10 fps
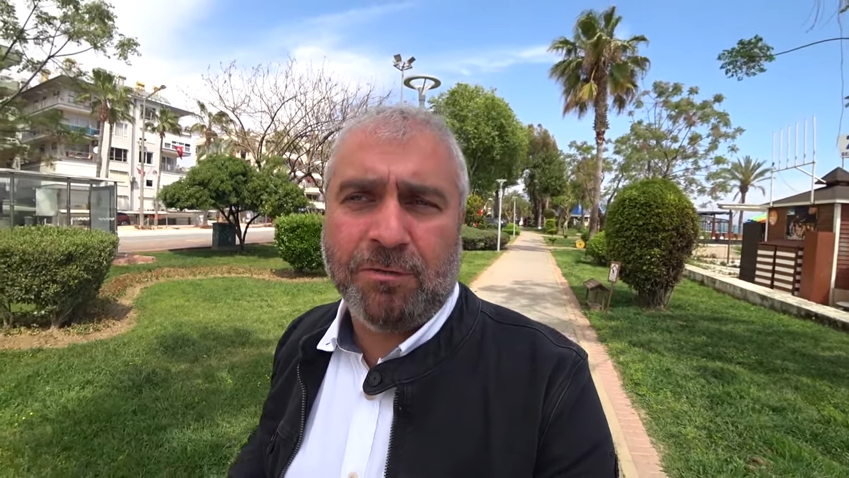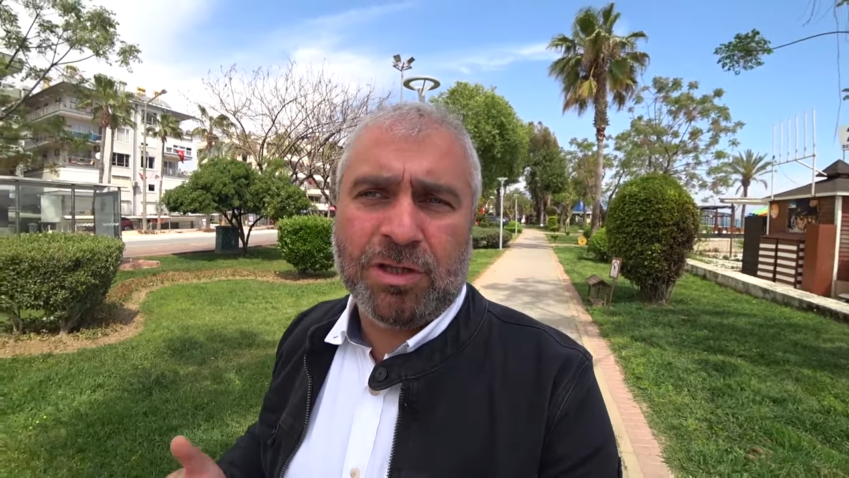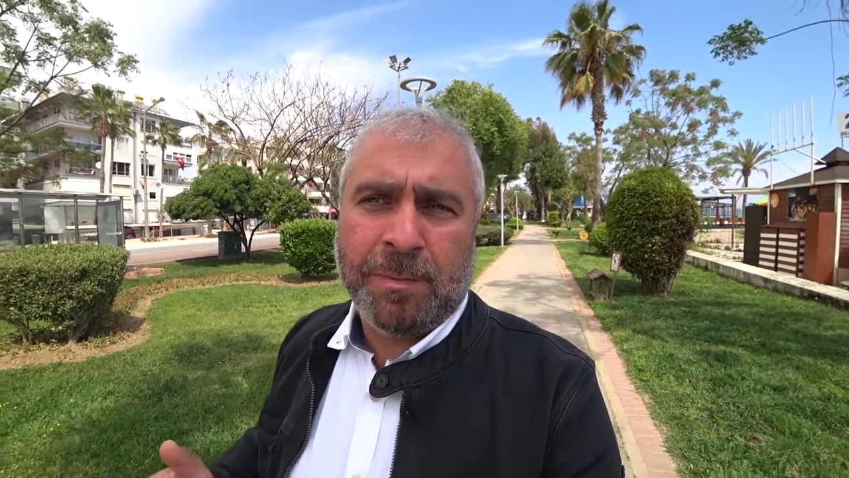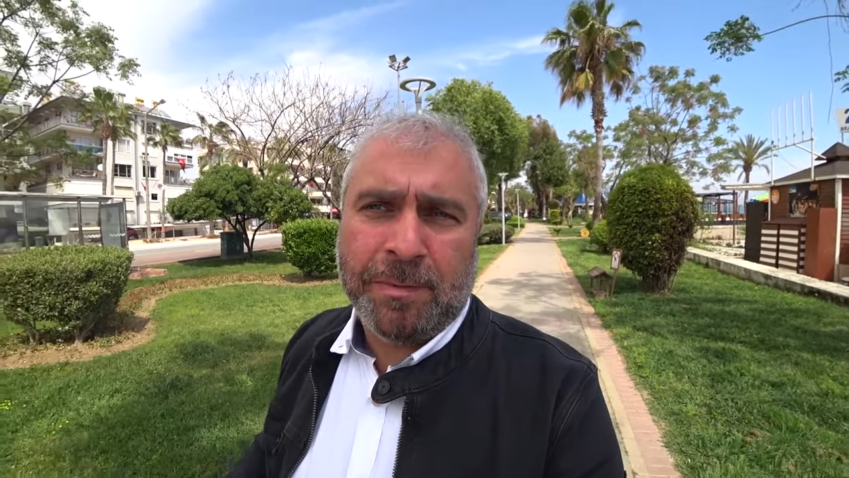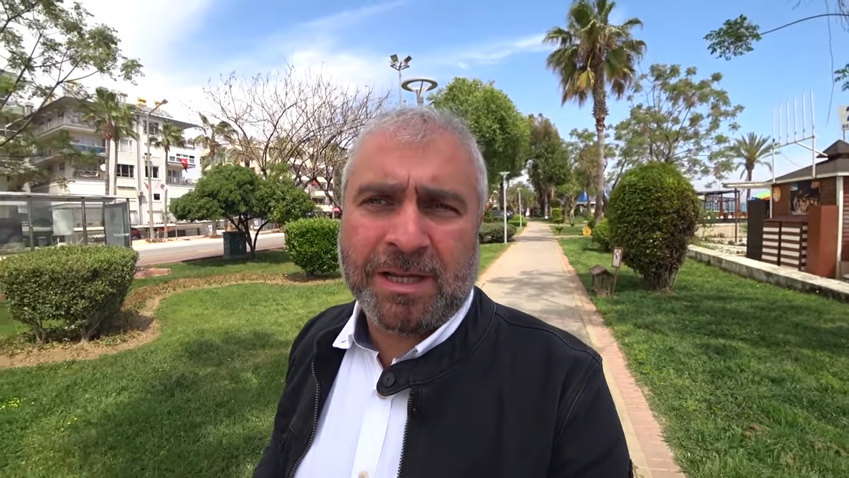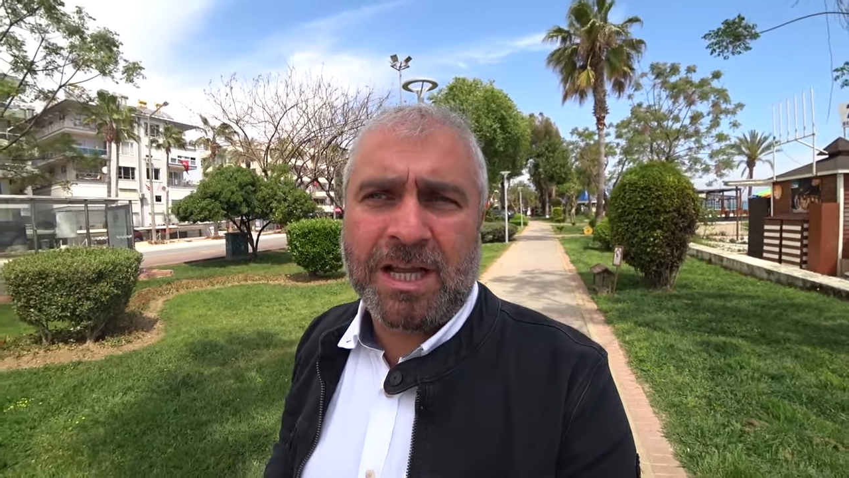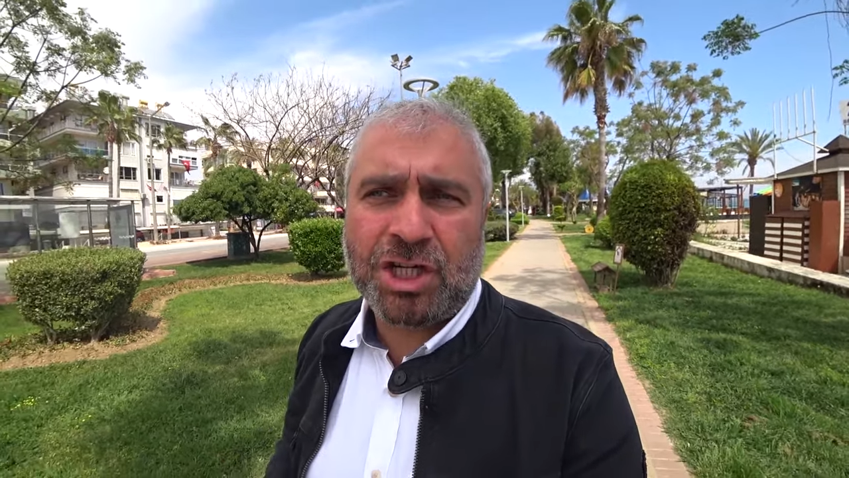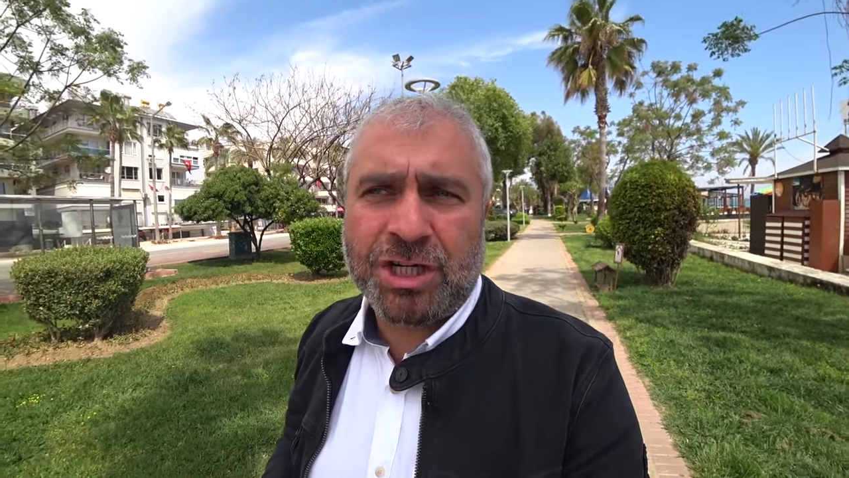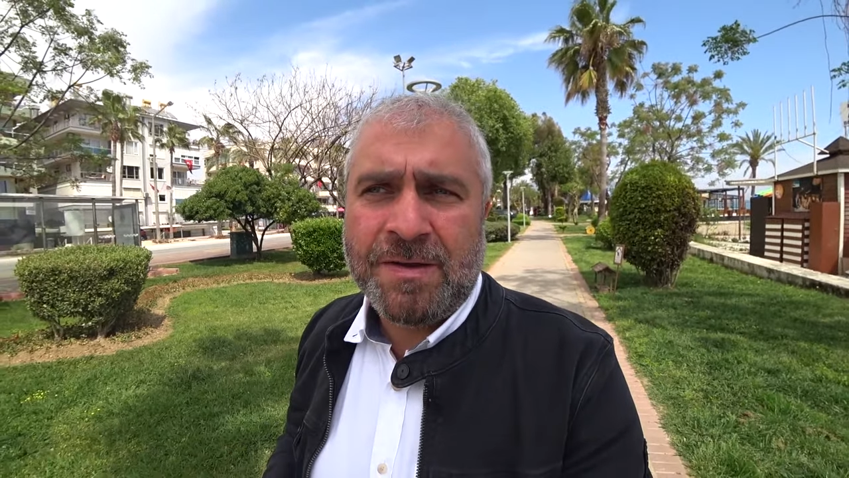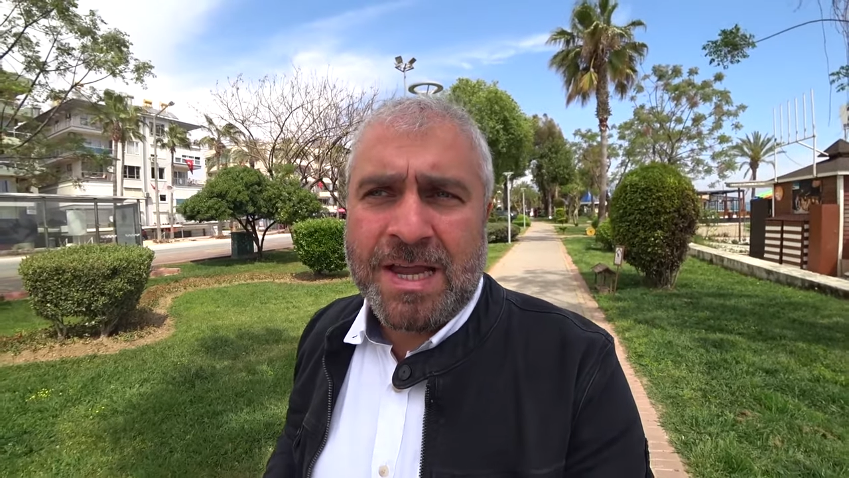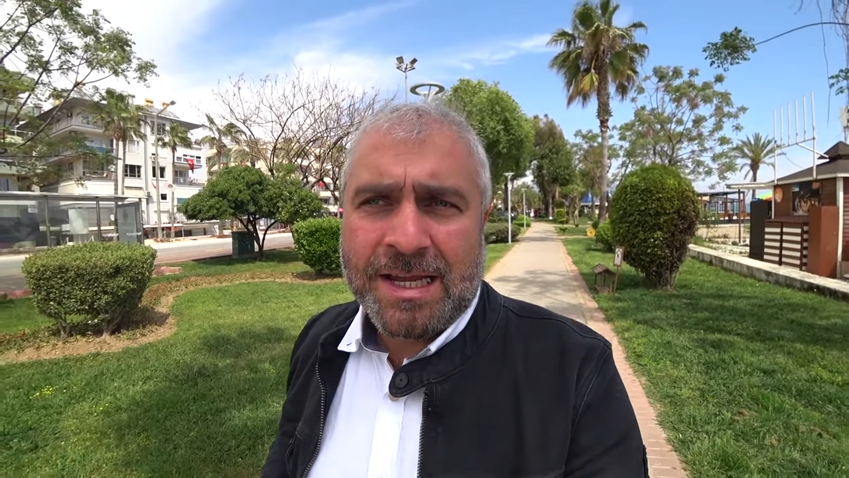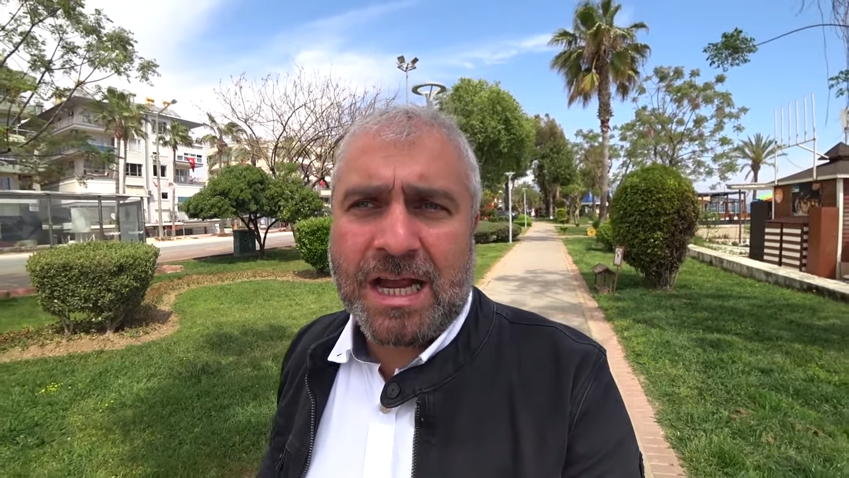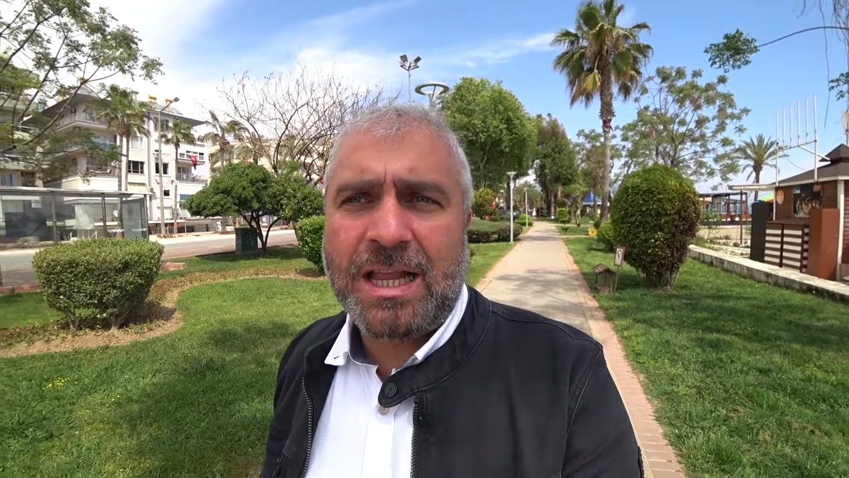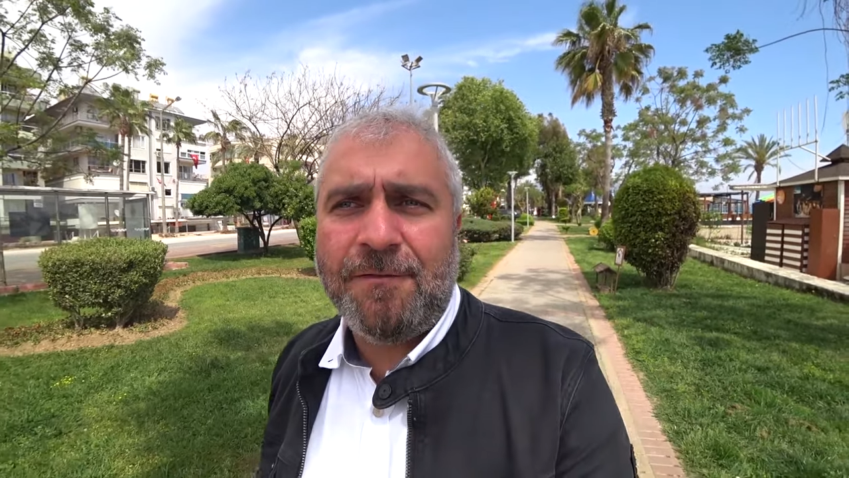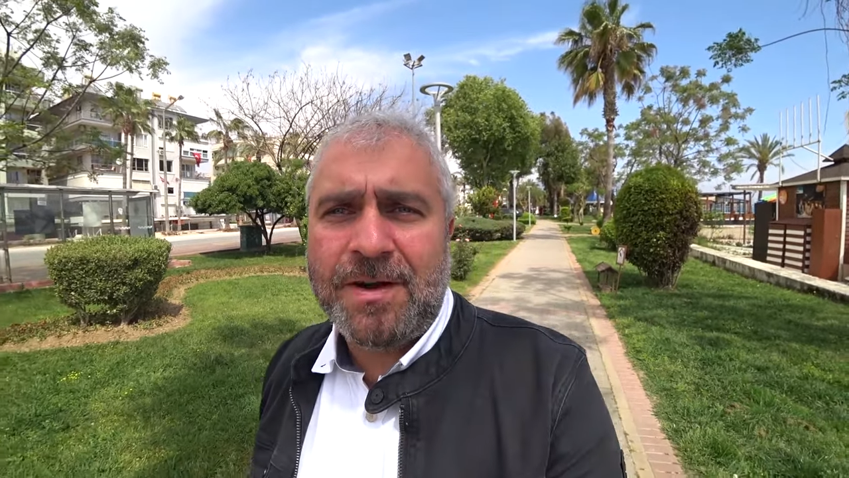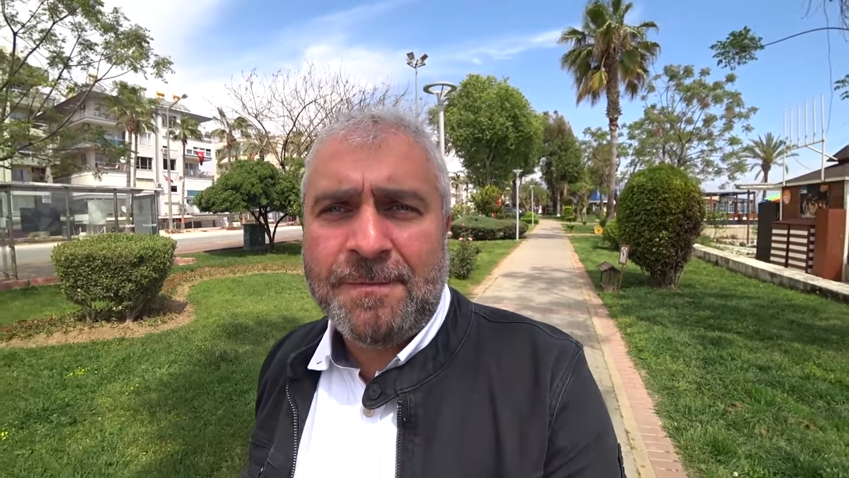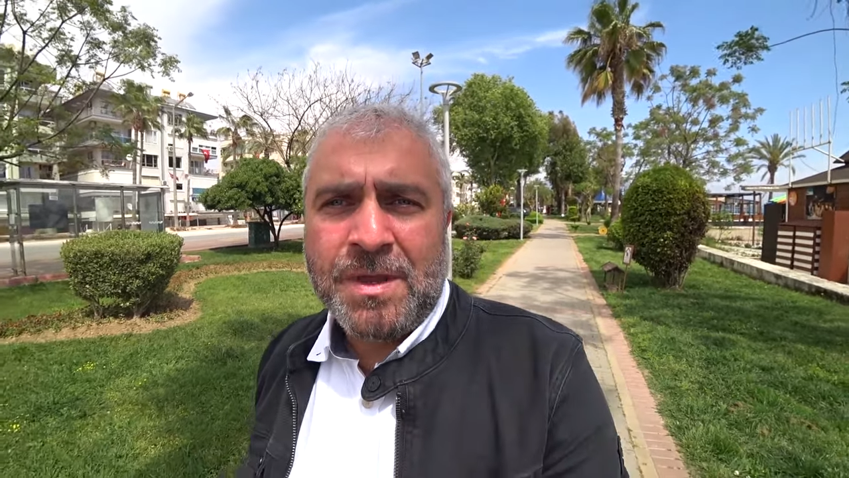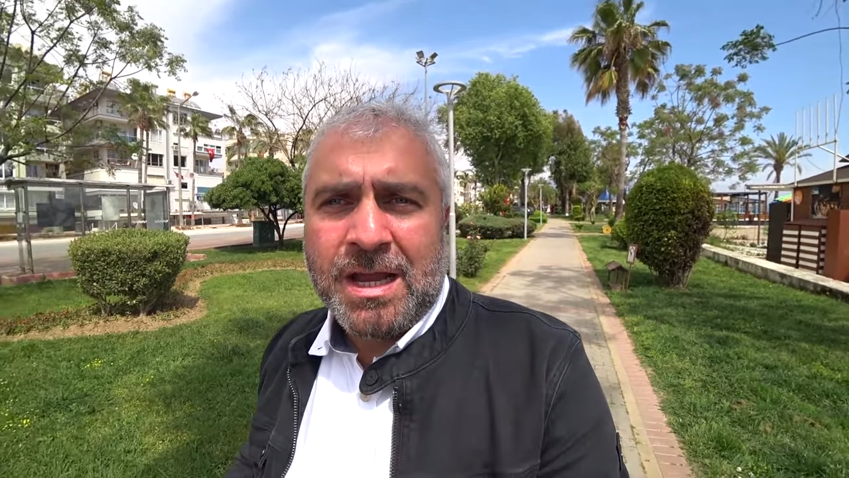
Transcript: Вот, например, даже когда вы